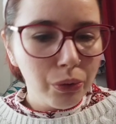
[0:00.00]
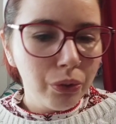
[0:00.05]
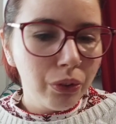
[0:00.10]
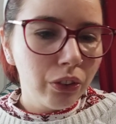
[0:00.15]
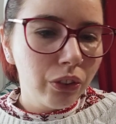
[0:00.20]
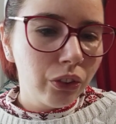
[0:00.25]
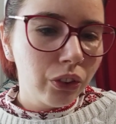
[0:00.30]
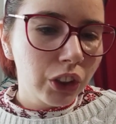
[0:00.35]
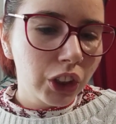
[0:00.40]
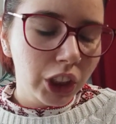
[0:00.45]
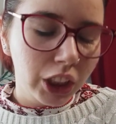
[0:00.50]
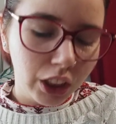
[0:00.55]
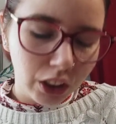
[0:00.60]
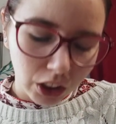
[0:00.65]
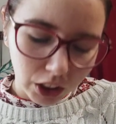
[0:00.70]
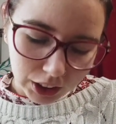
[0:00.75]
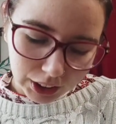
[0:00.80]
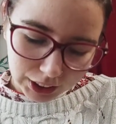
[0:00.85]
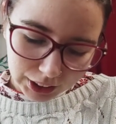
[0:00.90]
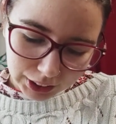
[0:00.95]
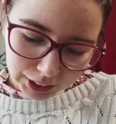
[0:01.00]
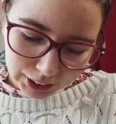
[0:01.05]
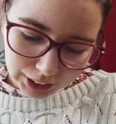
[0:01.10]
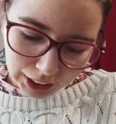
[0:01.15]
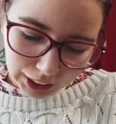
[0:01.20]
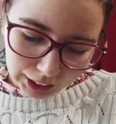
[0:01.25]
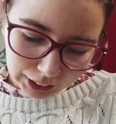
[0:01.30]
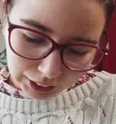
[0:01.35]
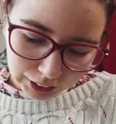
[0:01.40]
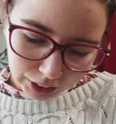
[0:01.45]
eu de chez
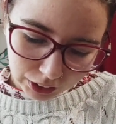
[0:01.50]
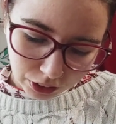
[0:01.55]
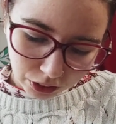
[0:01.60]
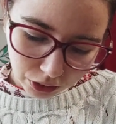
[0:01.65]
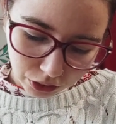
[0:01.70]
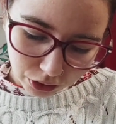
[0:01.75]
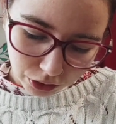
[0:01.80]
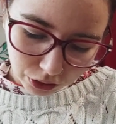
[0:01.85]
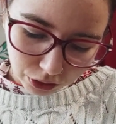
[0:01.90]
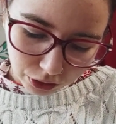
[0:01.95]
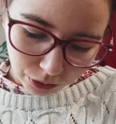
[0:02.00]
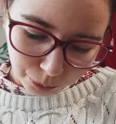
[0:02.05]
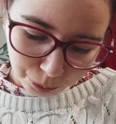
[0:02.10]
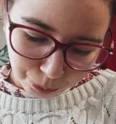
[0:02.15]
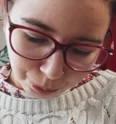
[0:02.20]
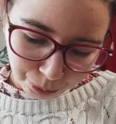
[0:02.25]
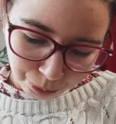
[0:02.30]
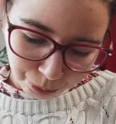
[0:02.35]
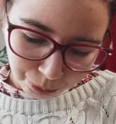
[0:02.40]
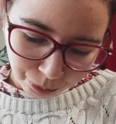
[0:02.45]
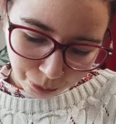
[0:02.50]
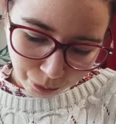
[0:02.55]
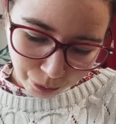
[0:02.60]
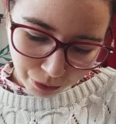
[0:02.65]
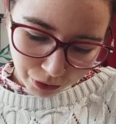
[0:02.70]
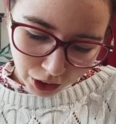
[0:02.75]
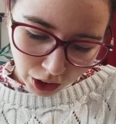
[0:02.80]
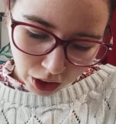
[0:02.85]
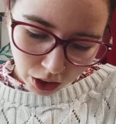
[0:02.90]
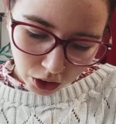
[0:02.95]
L'Occitane, euh,
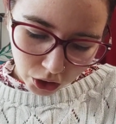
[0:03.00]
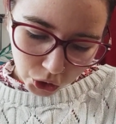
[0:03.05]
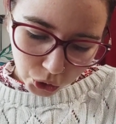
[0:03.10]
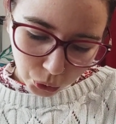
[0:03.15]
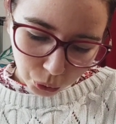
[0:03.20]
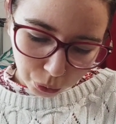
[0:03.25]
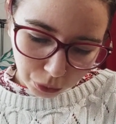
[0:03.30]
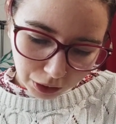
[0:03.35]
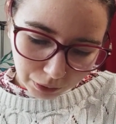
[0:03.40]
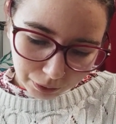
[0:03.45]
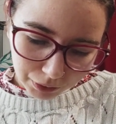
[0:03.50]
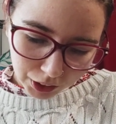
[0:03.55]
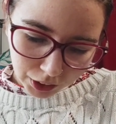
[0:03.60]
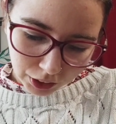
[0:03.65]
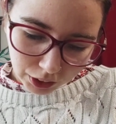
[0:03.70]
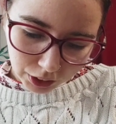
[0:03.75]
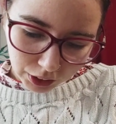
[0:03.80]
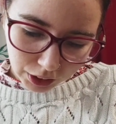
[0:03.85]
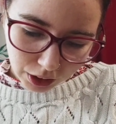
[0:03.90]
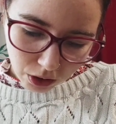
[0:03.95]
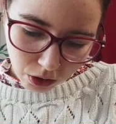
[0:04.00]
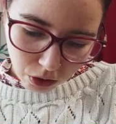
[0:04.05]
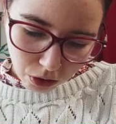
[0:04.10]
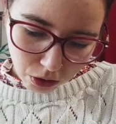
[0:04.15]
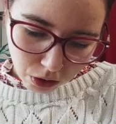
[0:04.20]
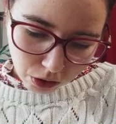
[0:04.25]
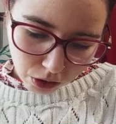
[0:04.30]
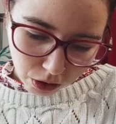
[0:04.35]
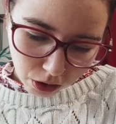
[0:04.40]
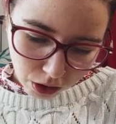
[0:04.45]
soin main et
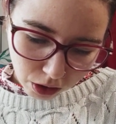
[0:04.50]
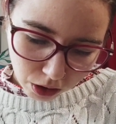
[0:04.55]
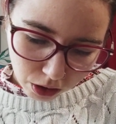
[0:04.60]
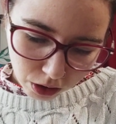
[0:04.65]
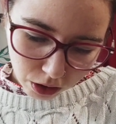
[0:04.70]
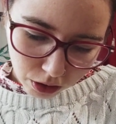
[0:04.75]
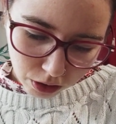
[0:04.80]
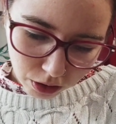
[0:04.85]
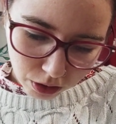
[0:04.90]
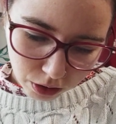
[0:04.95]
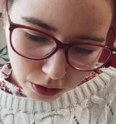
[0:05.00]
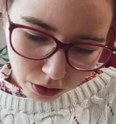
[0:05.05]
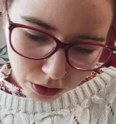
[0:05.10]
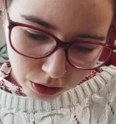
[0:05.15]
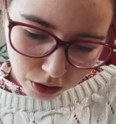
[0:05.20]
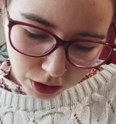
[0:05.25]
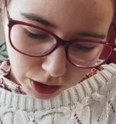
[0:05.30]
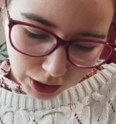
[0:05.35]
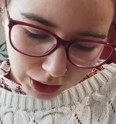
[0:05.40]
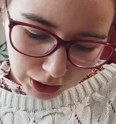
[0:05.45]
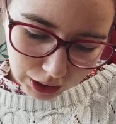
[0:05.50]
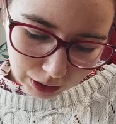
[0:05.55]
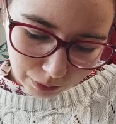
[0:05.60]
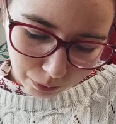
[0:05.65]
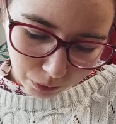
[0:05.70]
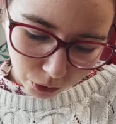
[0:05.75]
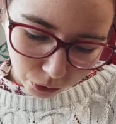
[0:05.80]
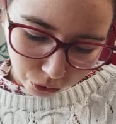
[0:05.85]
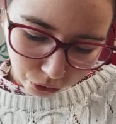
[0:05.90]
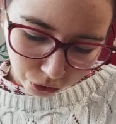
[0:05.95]
ongles à
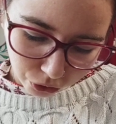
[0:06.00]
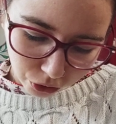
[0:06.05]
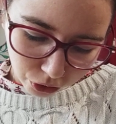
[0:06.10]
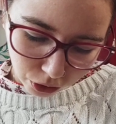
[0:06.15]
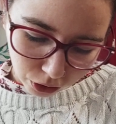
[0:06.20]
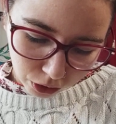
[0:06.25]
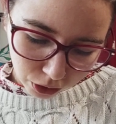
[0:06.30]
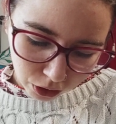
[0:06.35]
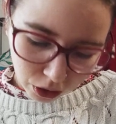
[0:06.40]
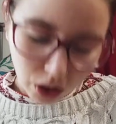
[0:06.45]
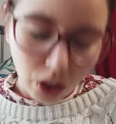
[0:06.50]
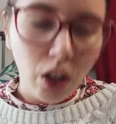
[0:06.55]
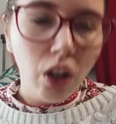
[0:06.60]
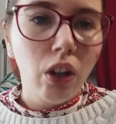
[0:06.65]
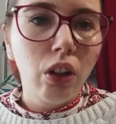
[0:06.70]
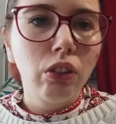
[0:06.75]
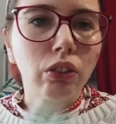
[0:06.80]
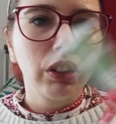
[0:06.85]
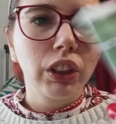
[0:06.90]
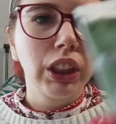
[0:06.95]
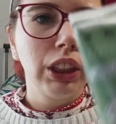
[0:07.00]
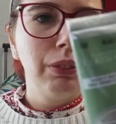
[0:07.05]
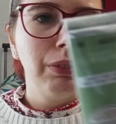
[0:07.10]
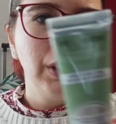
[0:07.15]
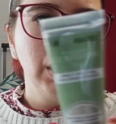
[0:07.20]
l'amande en 10